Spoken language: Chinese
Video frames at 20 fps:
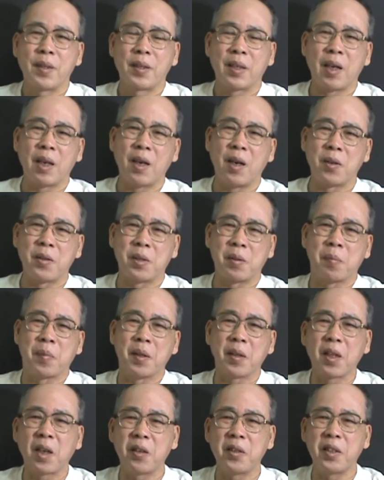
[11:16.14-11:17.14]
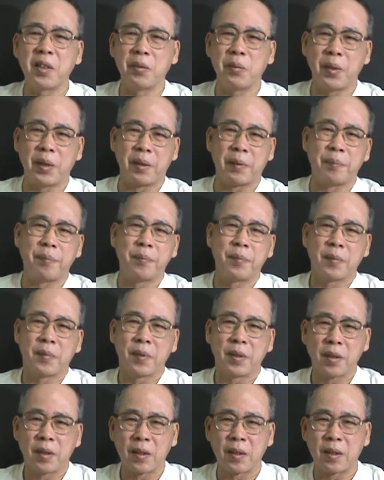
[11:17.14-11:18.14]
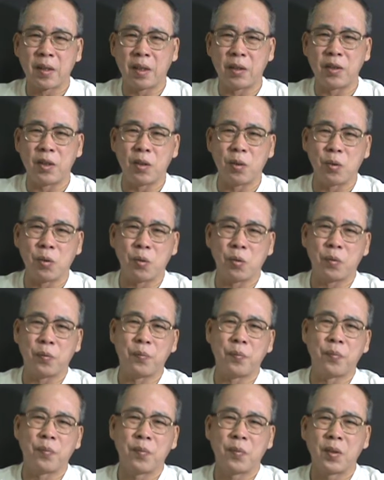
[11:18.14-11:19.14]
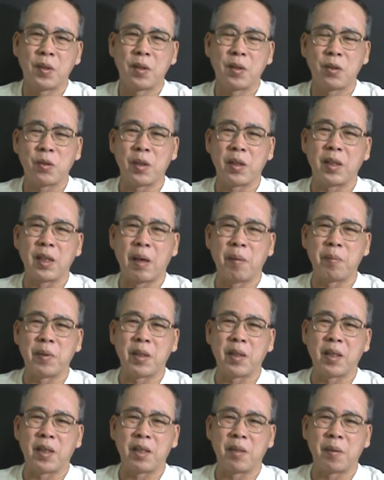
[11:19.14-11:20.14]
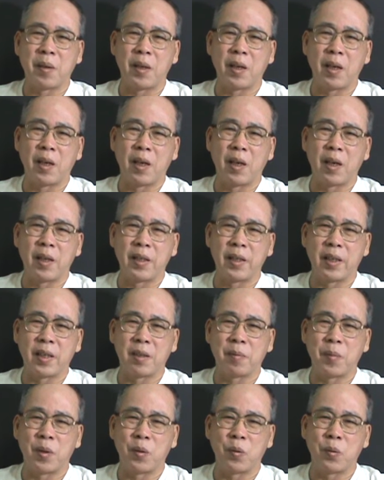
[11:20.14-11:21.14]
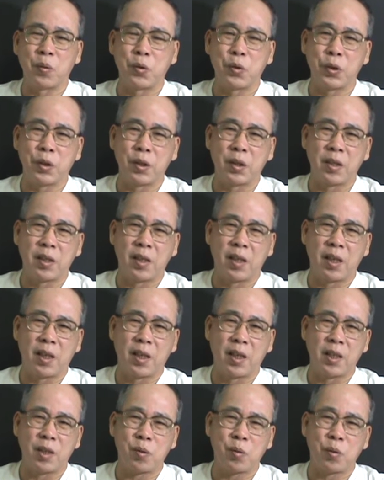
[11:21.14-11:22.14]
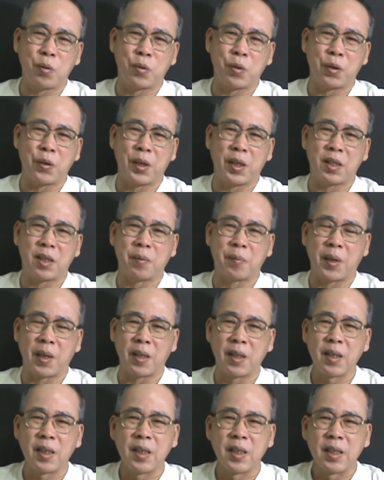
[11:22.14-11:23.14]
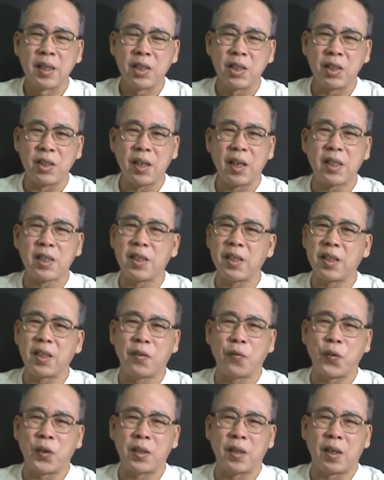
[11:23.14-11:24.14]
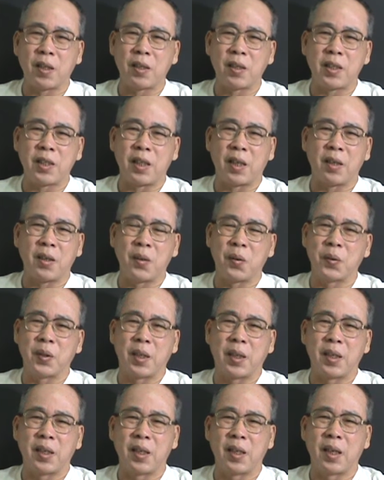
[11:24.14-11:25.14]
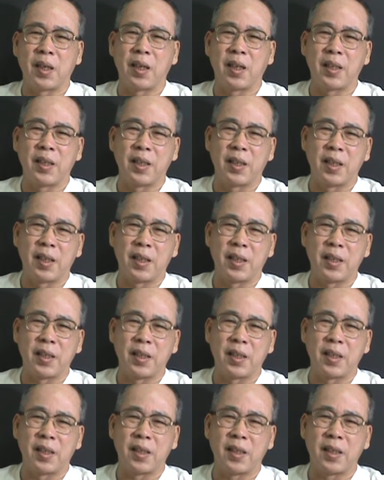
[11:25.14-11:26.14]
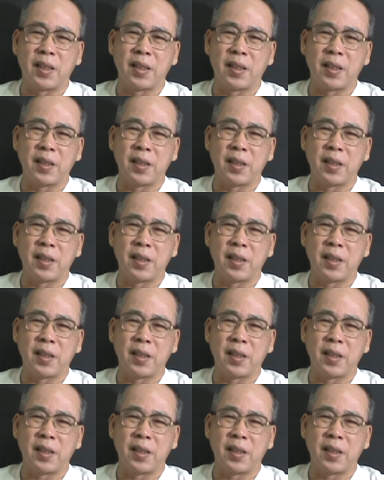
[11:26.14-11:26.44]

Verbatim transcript: 他靠什么？靠音乐，靠艺术。所以他们那个什么呃那个什么鲁迅呃艺术学院什么，其实那是一个非常简陋的一个一个一个